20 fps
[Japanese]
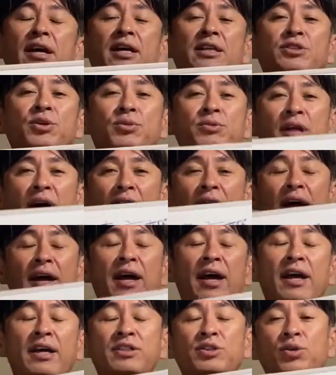えそんな、
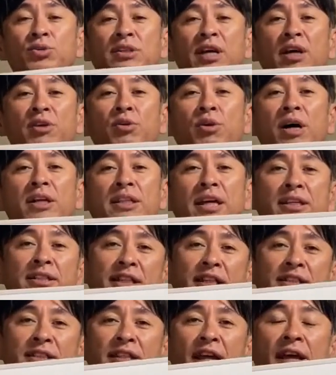え状態の方に
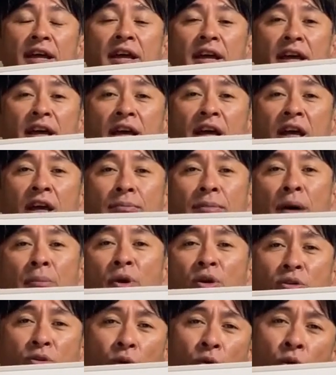ですね、えまあ、
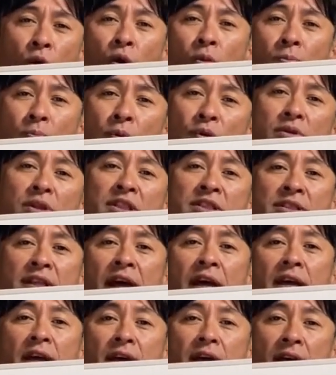もっと根本です
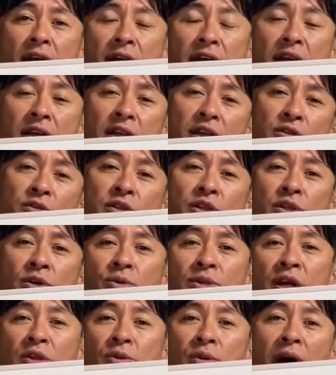ね、え筋肉疲
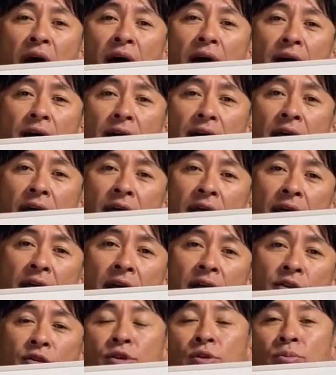労だとか、
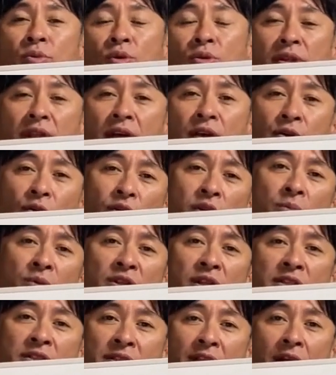えという問題よりも
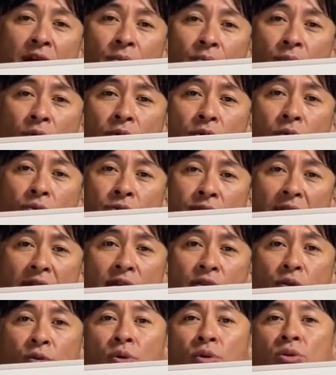ですね、もっと深
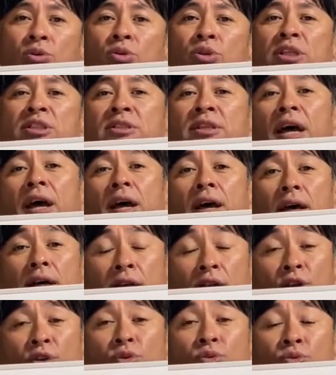いところのですね、
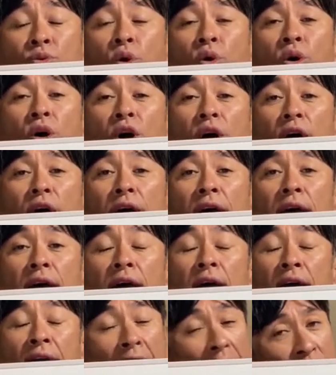理由を、
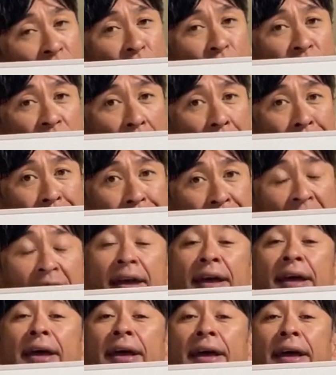え解除して、
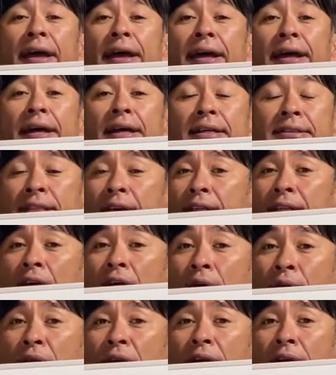え生
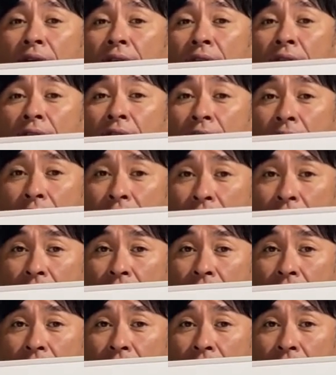態をね、え